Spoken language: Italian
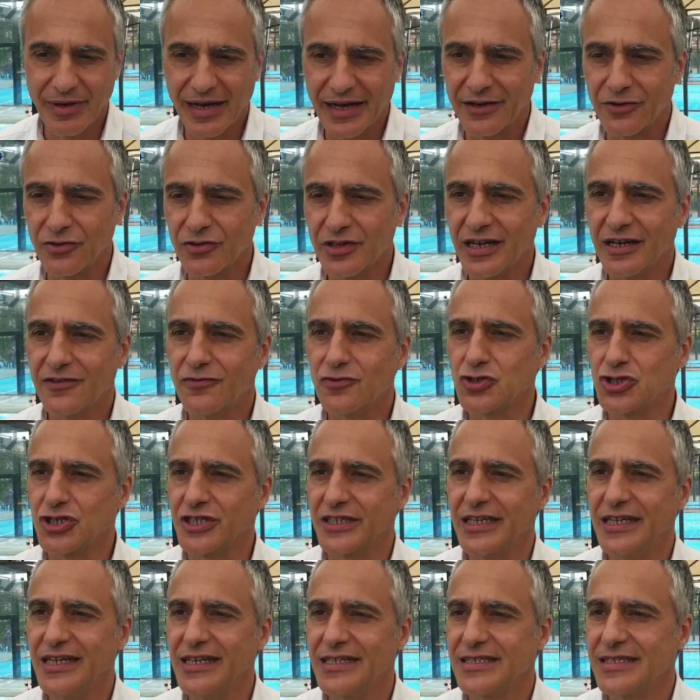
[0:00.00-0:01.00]
parlo della
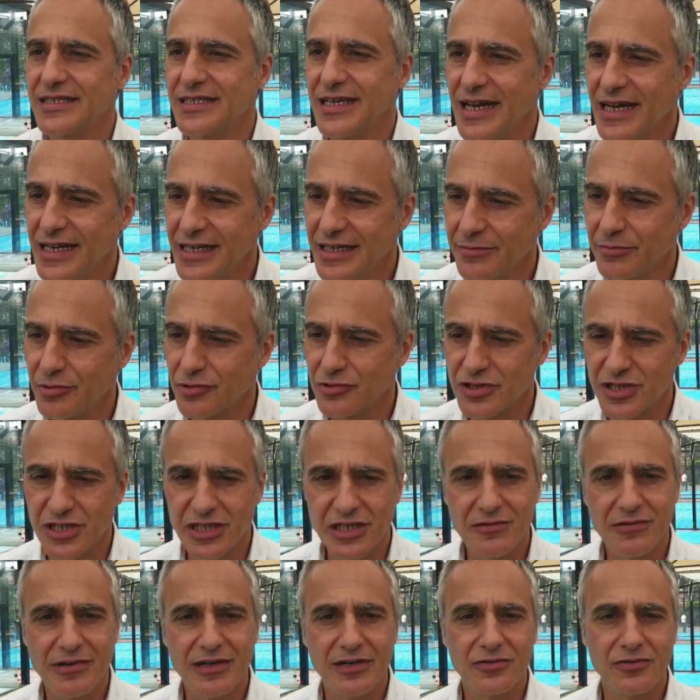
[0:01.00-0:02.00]
voce dei laziali,
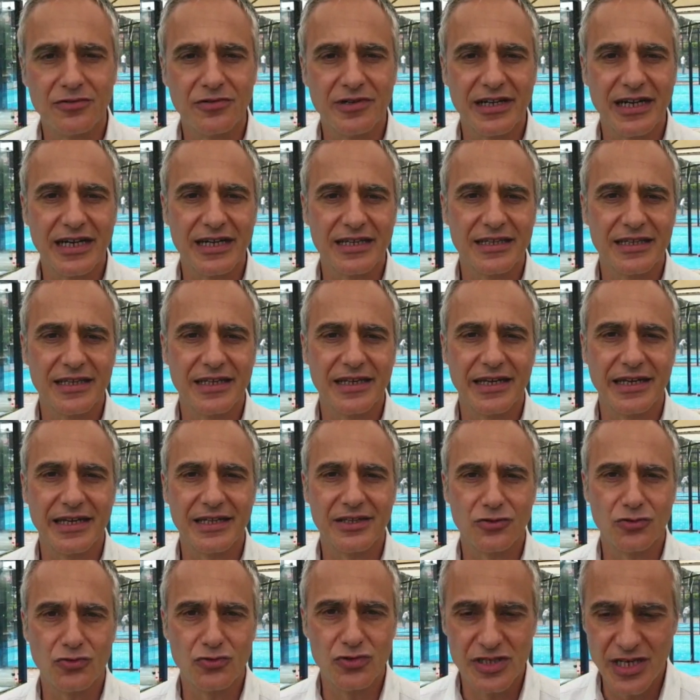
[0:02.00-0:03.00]
prosegua con grande
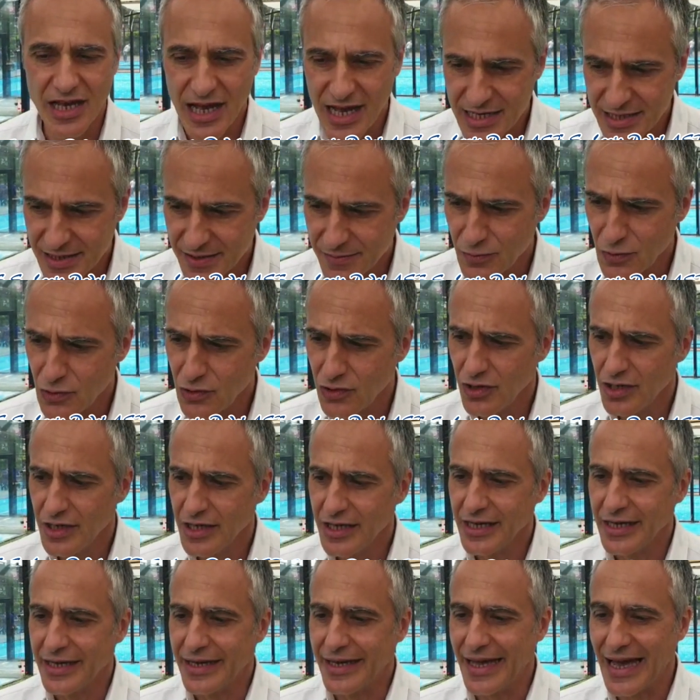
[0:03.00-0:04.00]
entusiasmo
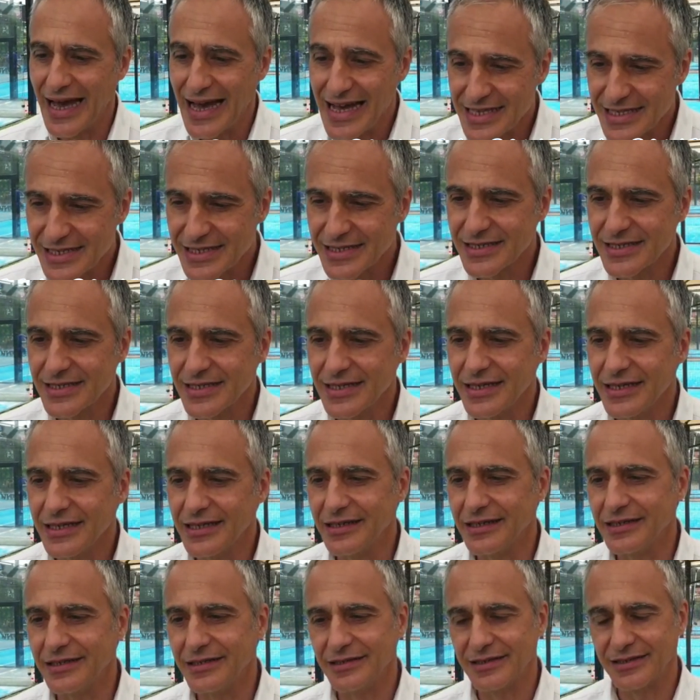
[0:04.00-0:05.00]
e
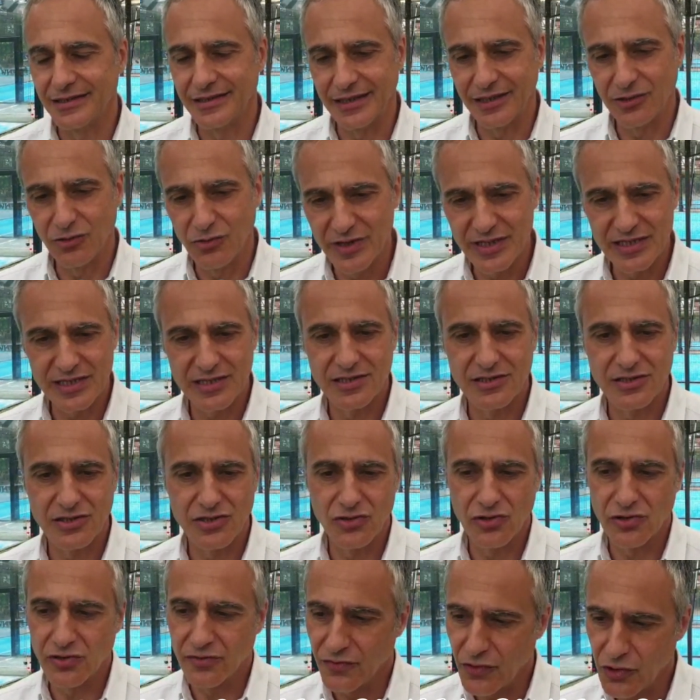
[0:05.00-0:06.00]
anzi eh, che
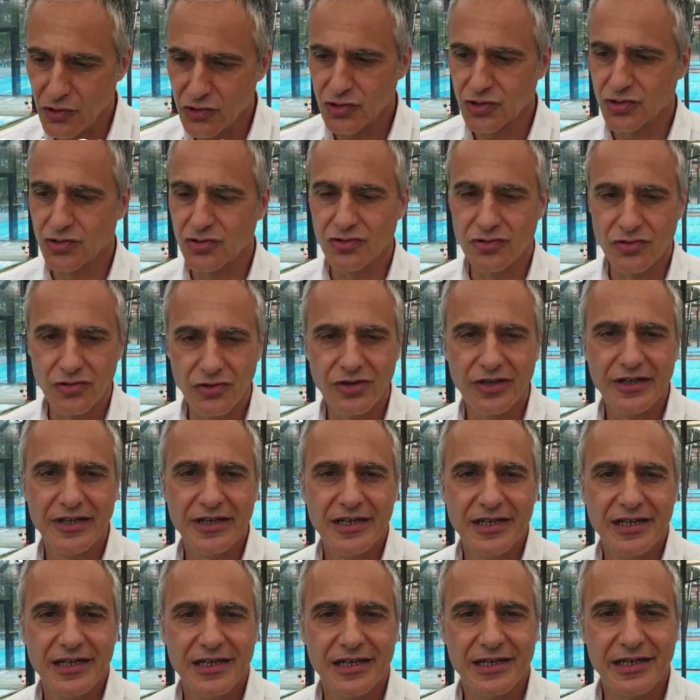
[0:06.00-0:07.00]
questo vostro
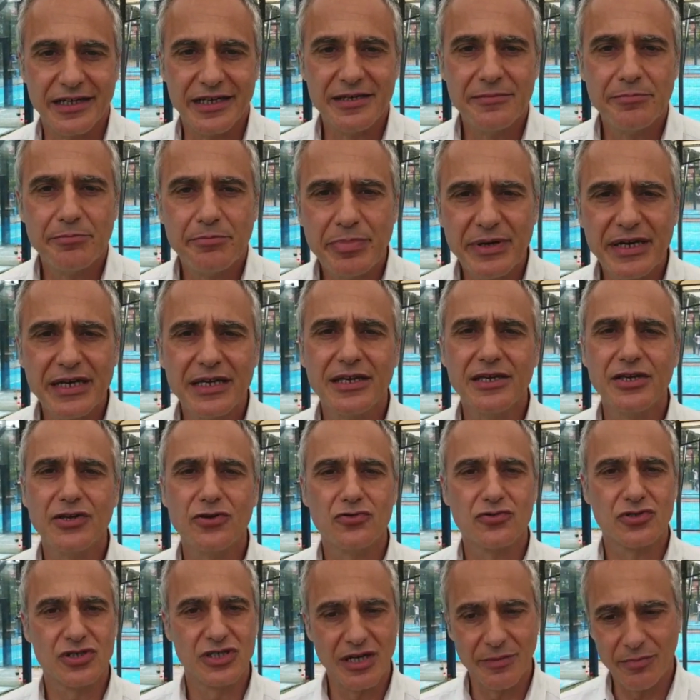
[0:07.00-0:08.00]
eh,
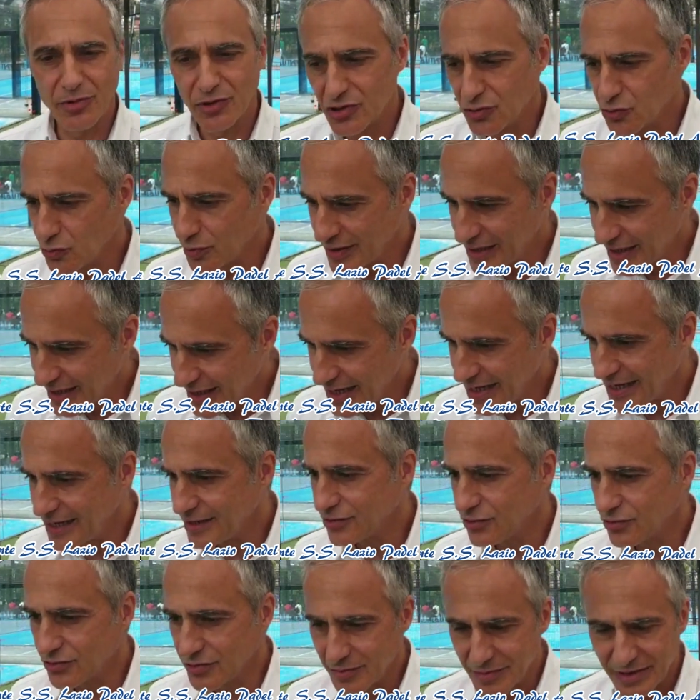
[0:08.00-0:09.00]
impegno sia poi
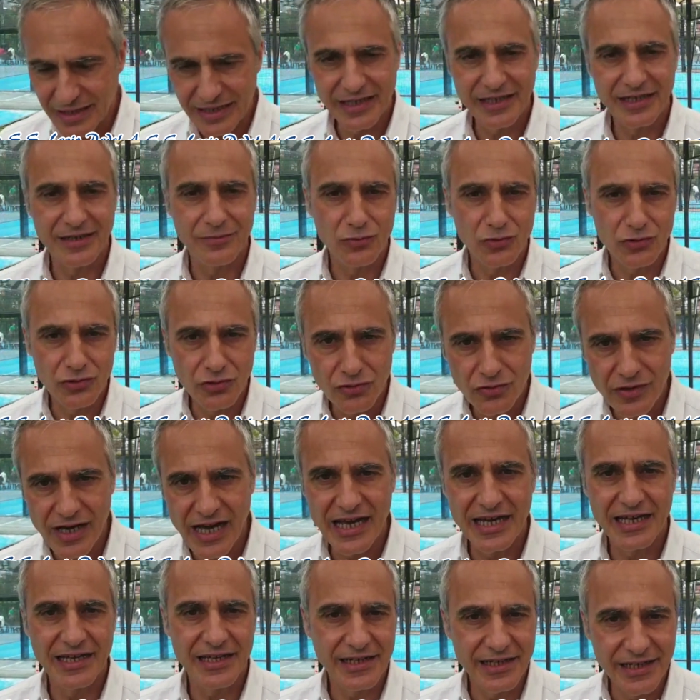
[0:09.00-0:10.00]
duplicato in maniera
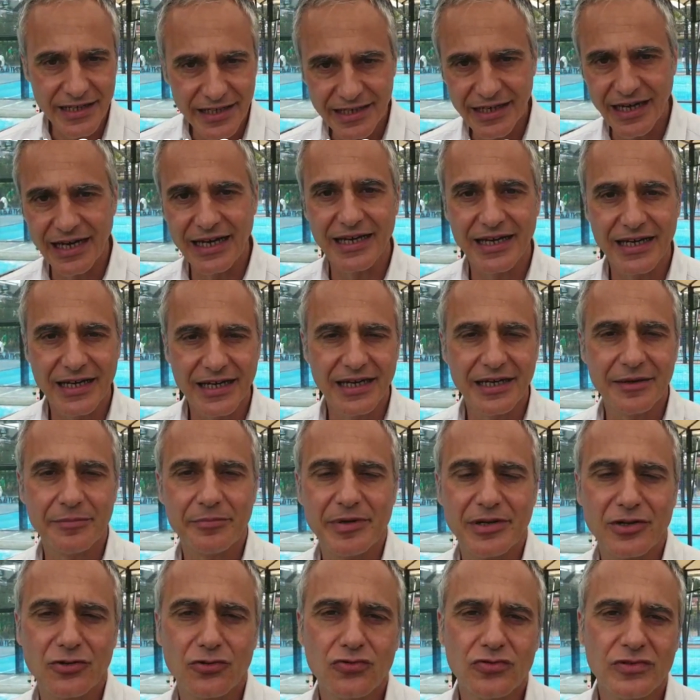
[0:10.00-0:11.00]
modulare anche
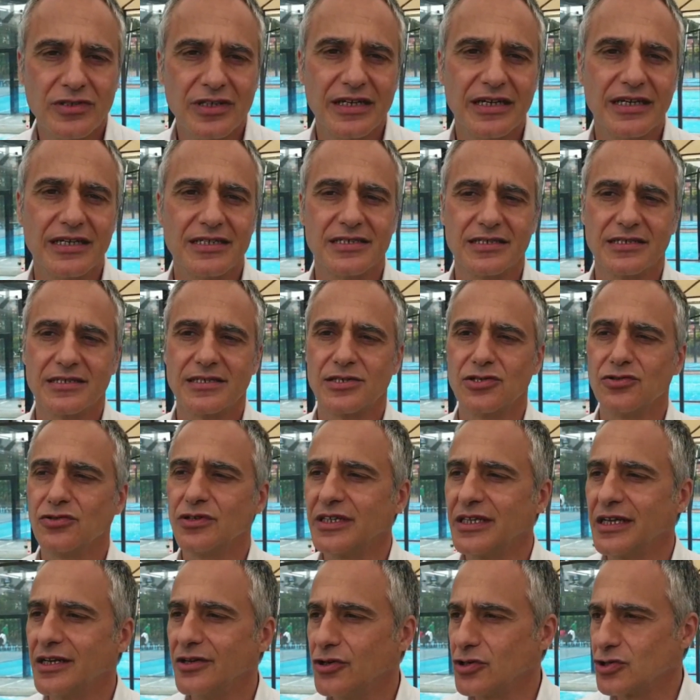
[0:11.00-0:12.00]
per tutte le
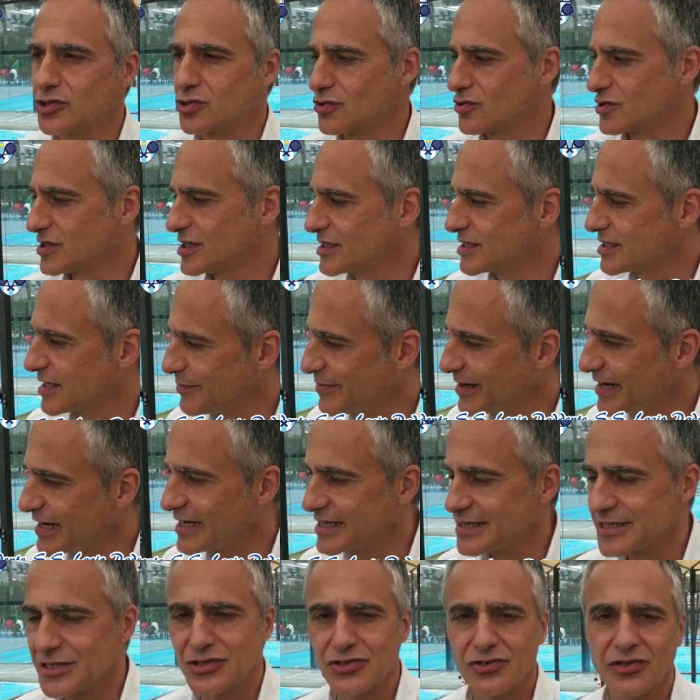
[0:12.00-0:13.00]
sezioni del nostro sistema
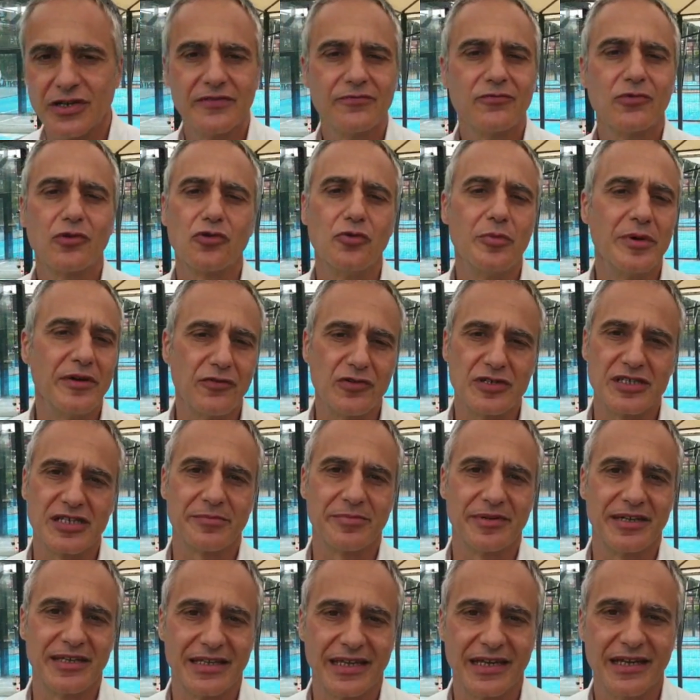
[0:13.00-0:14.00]
Lazio che come voi
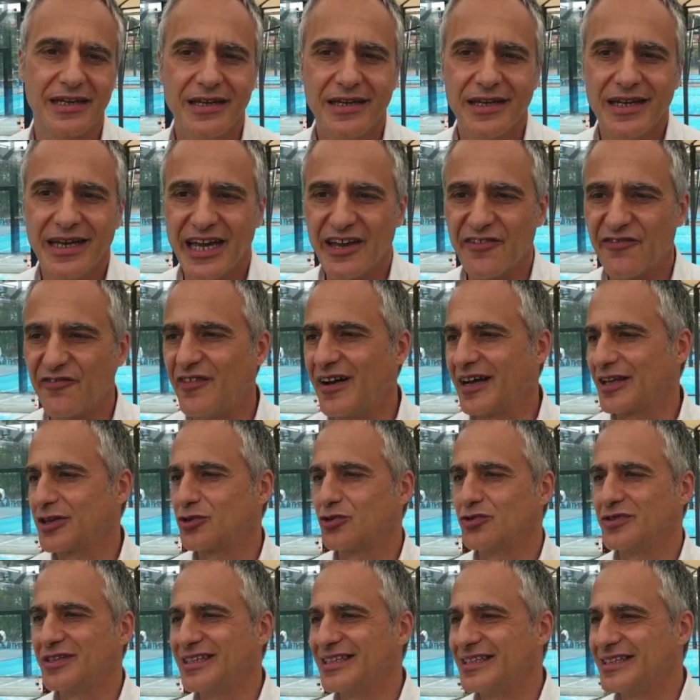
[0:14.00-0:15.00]
sapete è
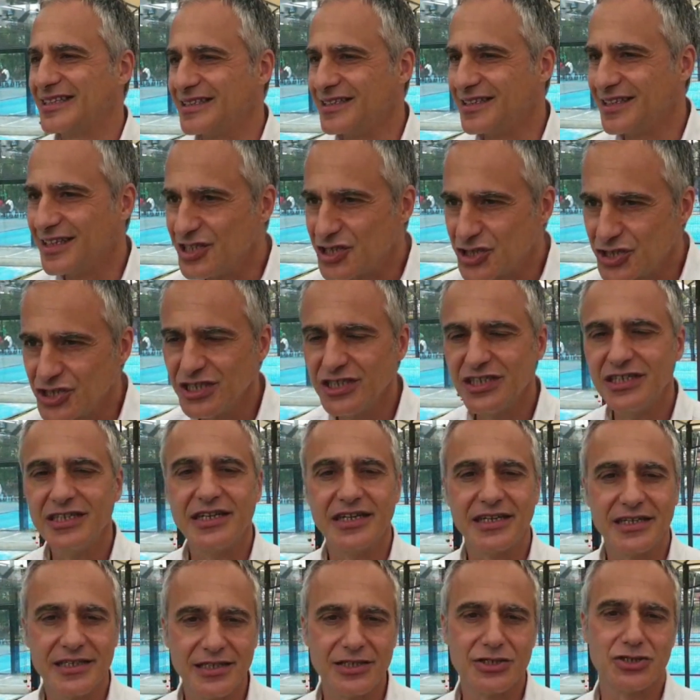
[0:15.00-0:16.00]
fatto di
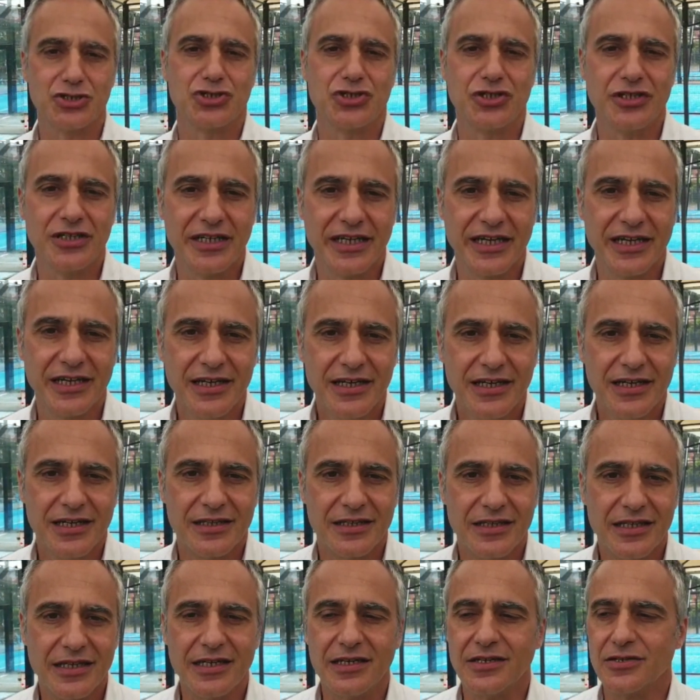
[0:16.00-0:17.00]
decine e decine
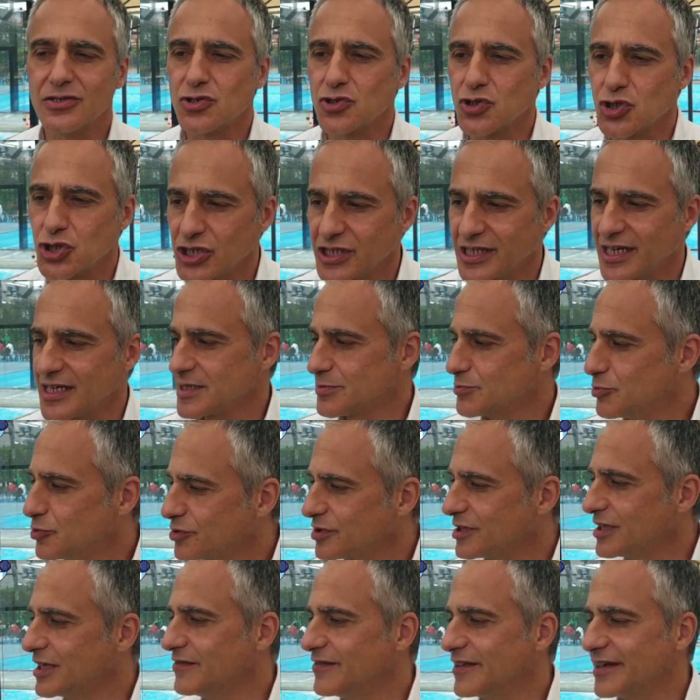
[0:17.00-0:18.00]
di di società
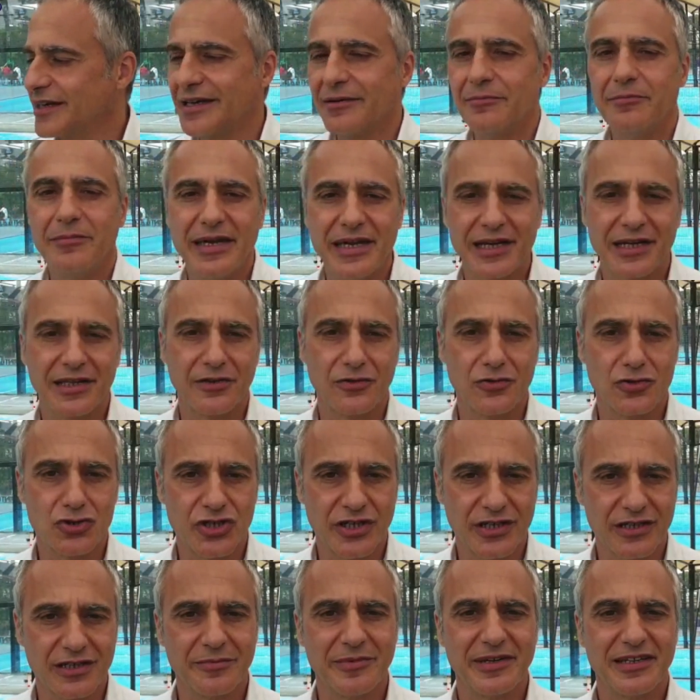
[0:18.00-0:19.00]
sportive che meritano
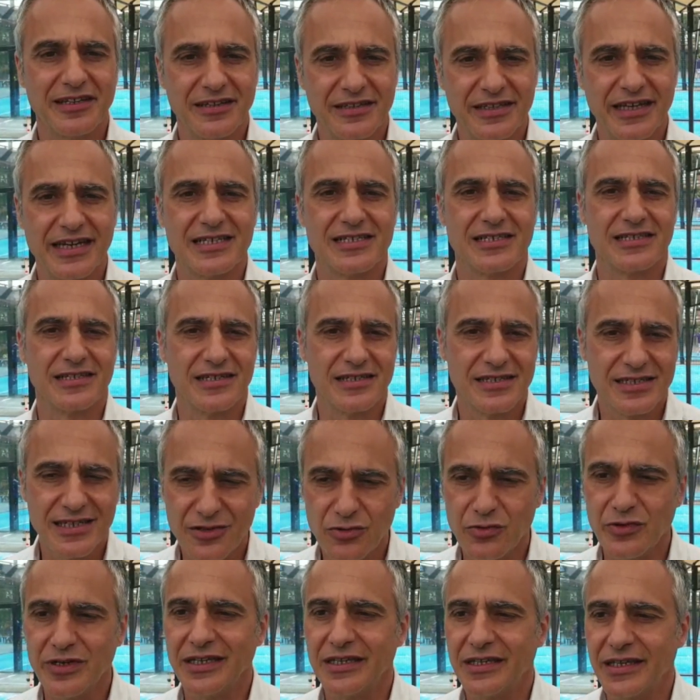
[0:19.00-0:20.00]
certamente di essere
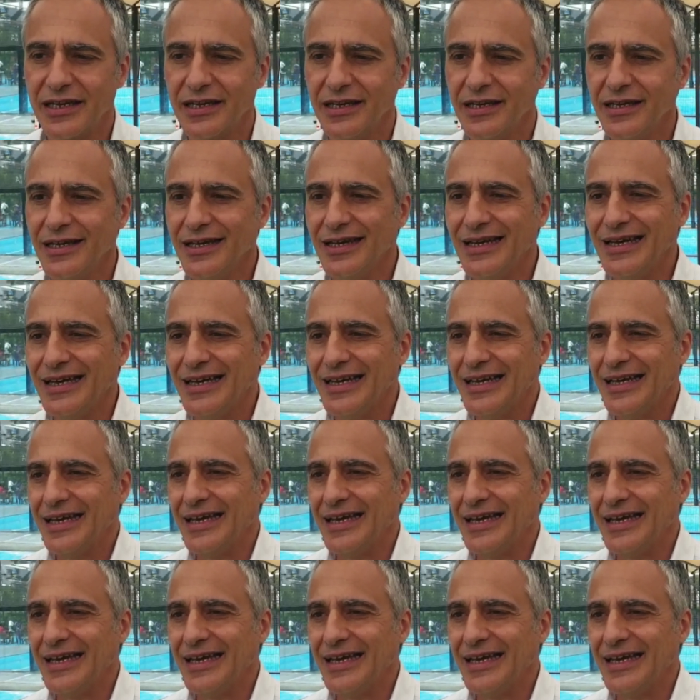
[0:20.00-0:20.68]
seguite